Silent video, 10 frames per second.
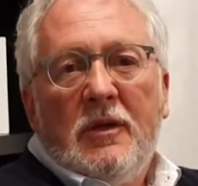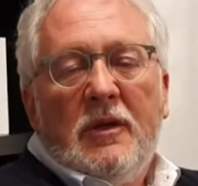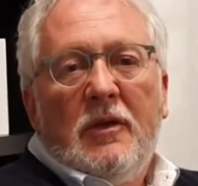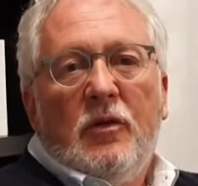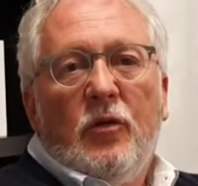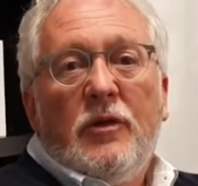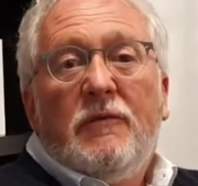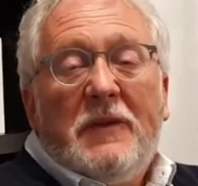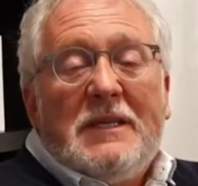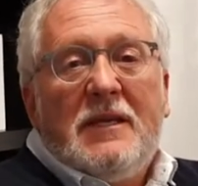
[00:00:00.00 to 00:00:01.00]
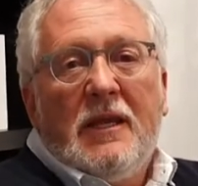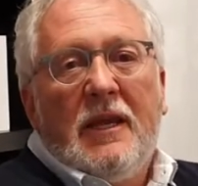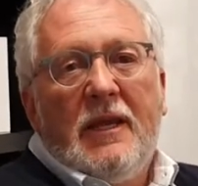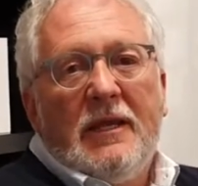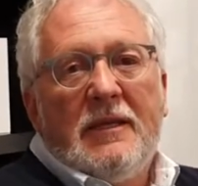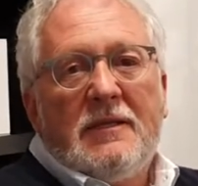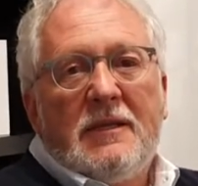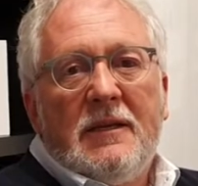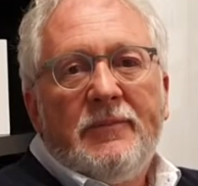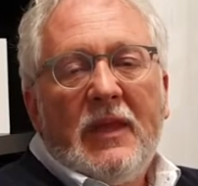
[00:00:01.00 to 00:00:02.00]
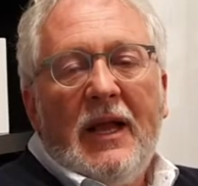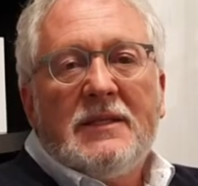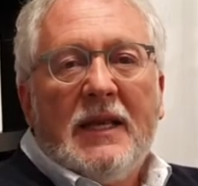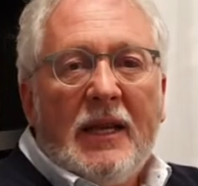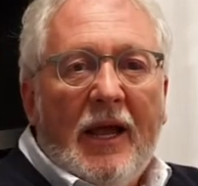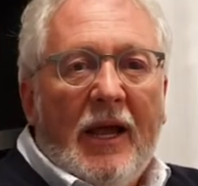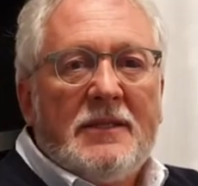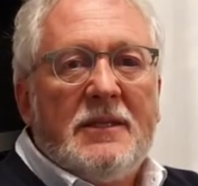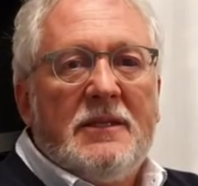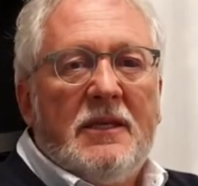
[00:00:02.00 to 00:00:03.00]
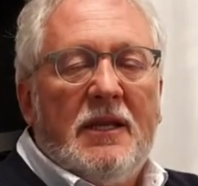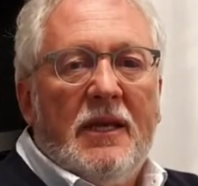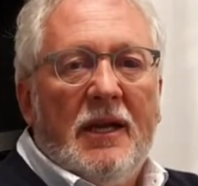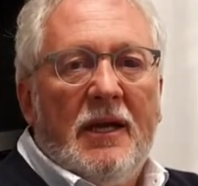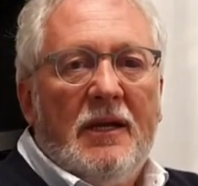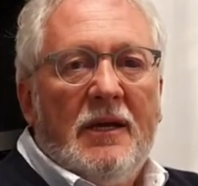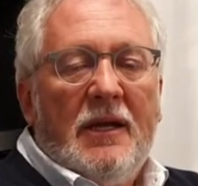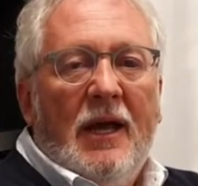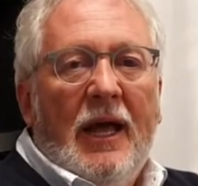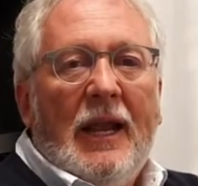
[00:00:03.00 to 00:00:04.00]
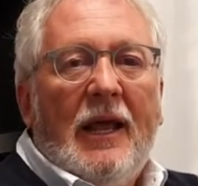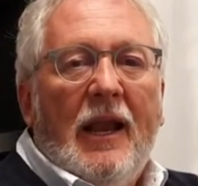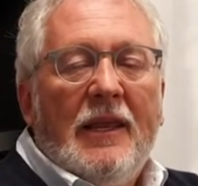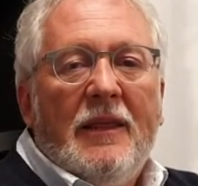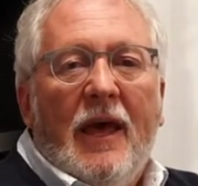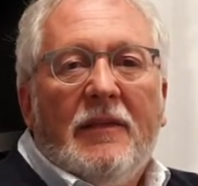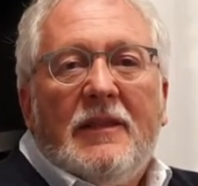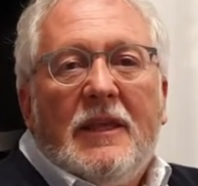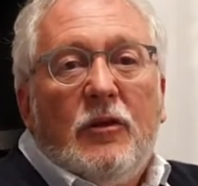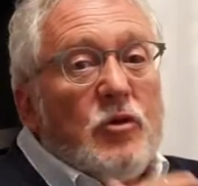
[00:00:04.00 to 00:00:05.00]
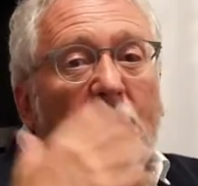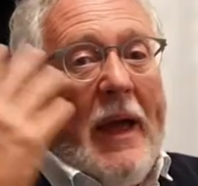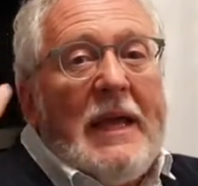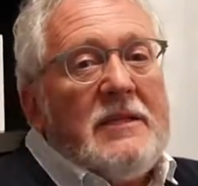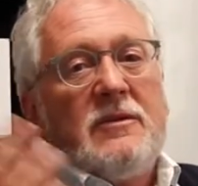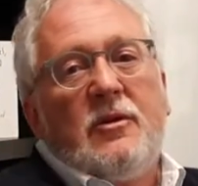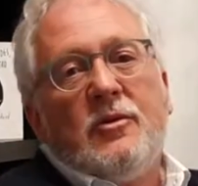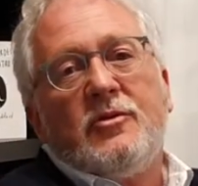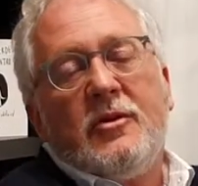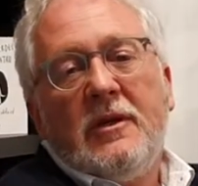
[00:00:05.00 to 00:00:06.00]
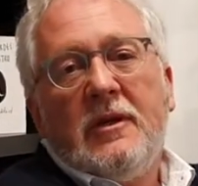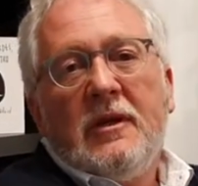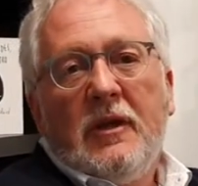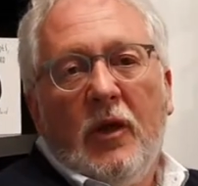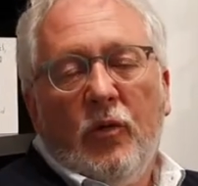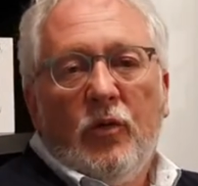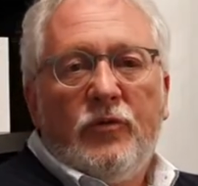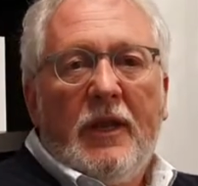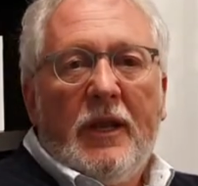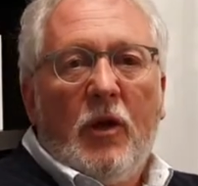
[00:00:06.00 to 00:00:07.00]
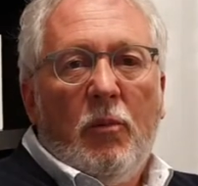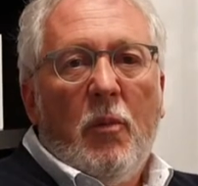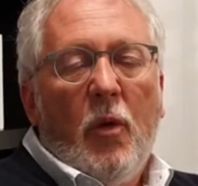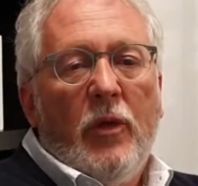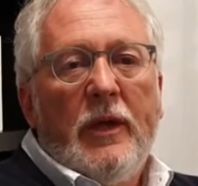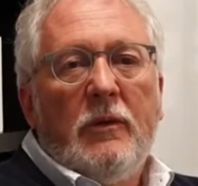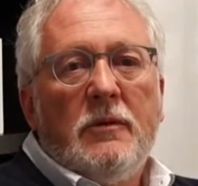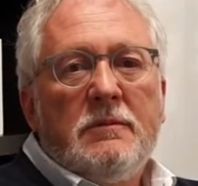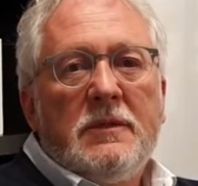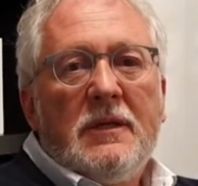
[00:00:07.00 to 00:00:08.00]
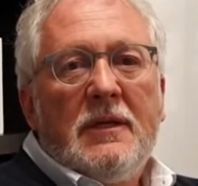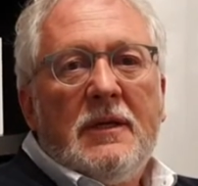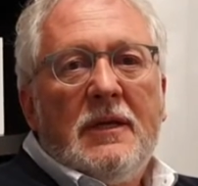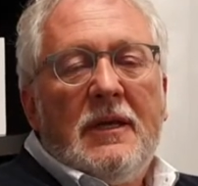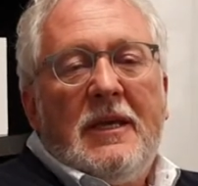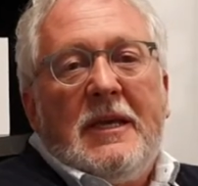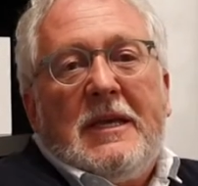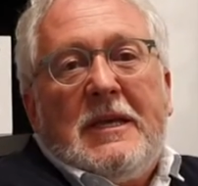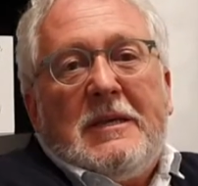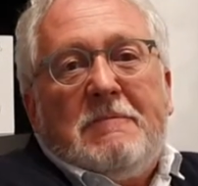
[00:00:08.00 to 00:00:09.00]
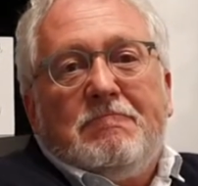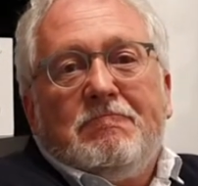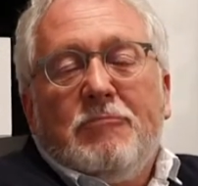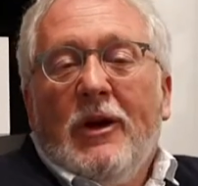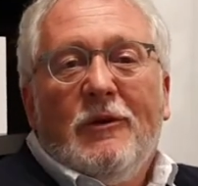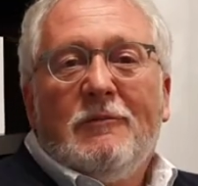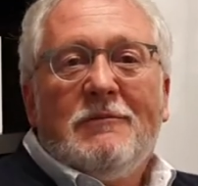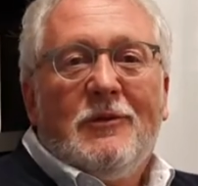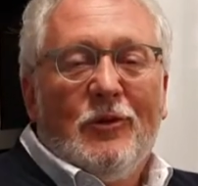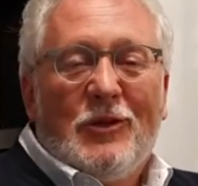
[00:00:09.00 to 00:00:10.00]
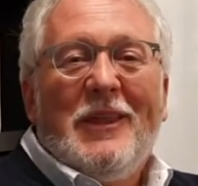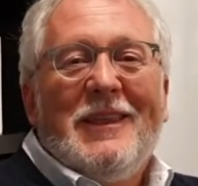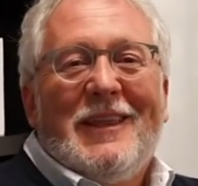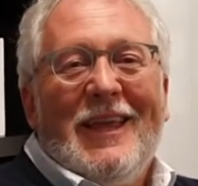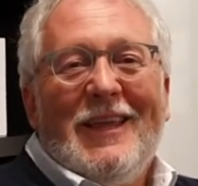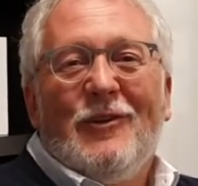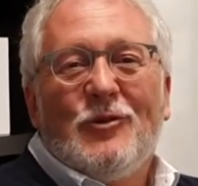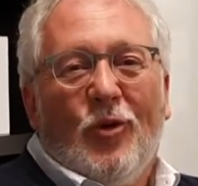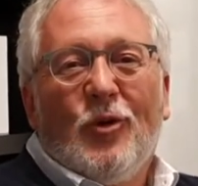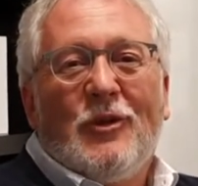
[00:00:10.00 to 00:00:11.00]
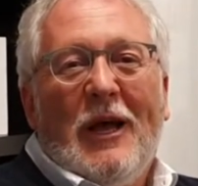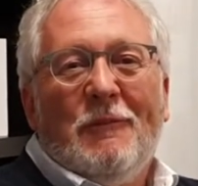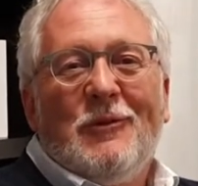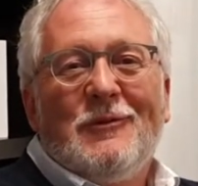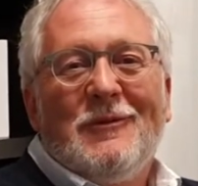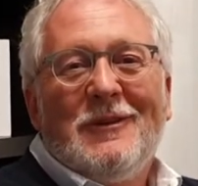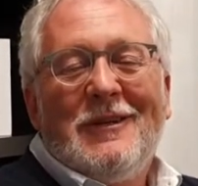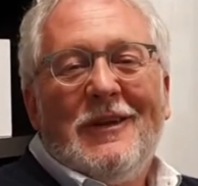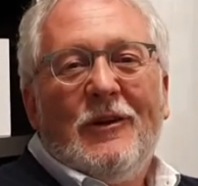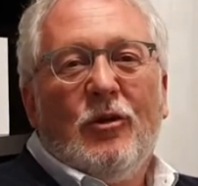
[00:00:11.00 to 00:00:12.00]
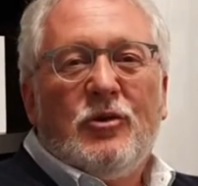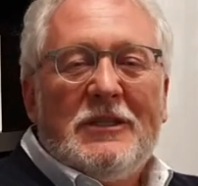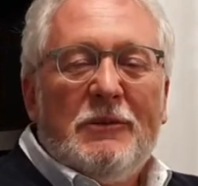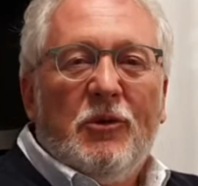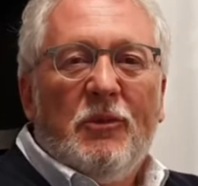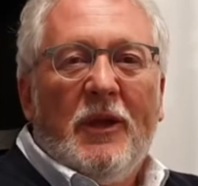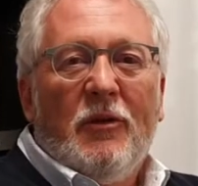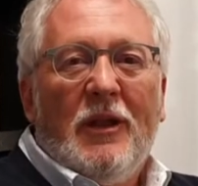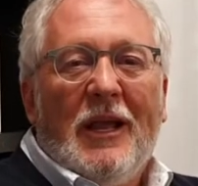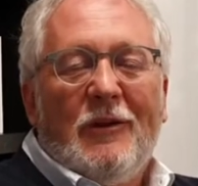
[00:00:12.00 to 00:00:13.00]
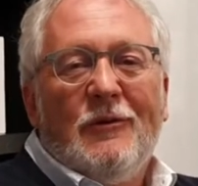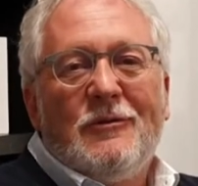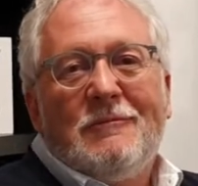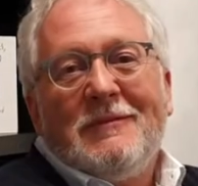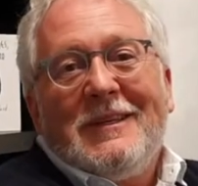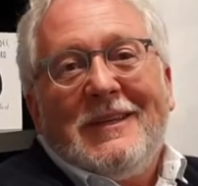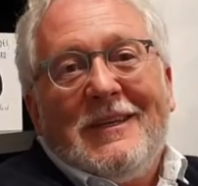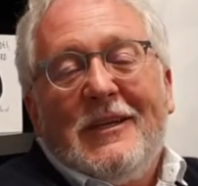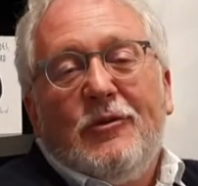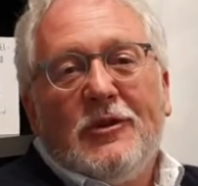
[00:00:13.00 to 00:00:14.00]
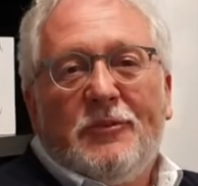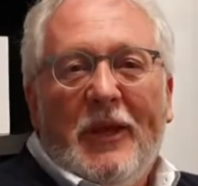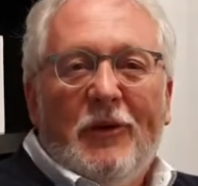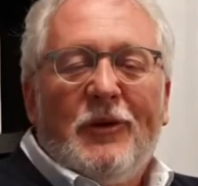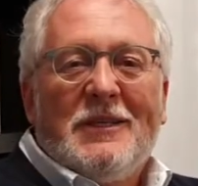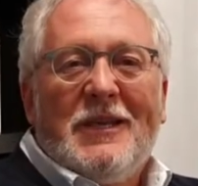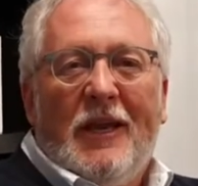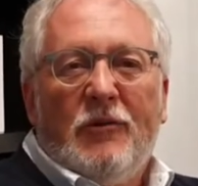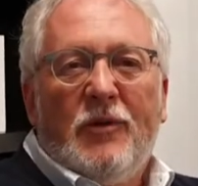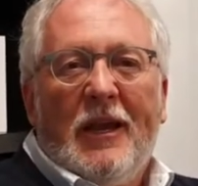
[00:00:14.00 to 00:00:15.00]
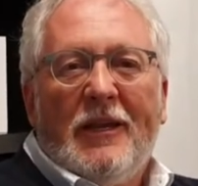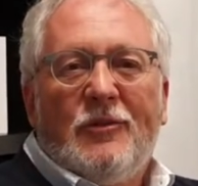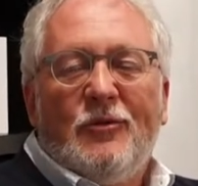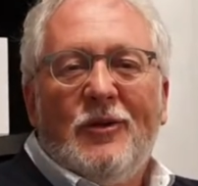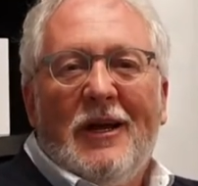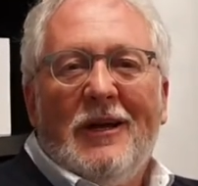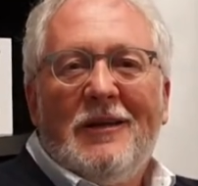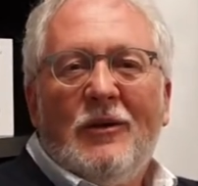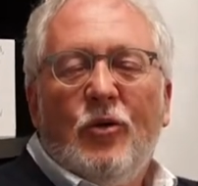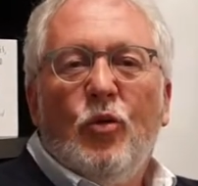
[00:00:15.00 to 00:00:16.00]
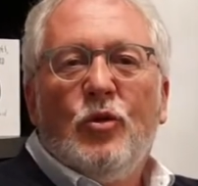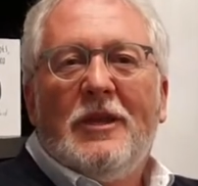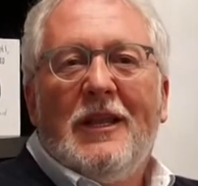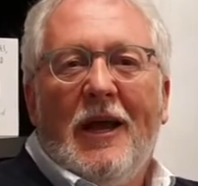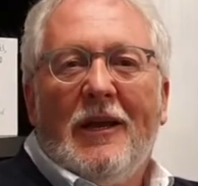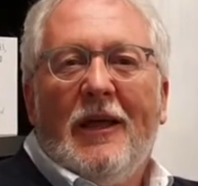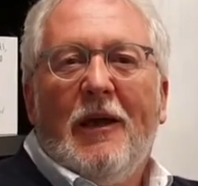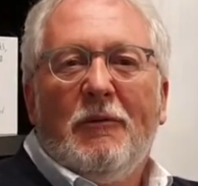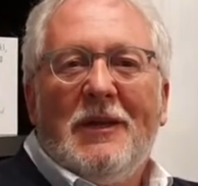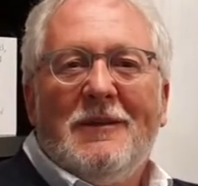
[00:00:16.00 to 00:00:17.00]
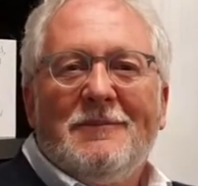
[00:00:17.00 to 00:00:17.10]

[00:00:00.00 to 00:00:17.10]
lo difícil que es acercarse siquiera a la calidad de los maestros que uno tiene como modelo. Eh, bueno, los edité, los cortamos, los hicimos menos largos y yo espero que sean una lectura útil y agradable.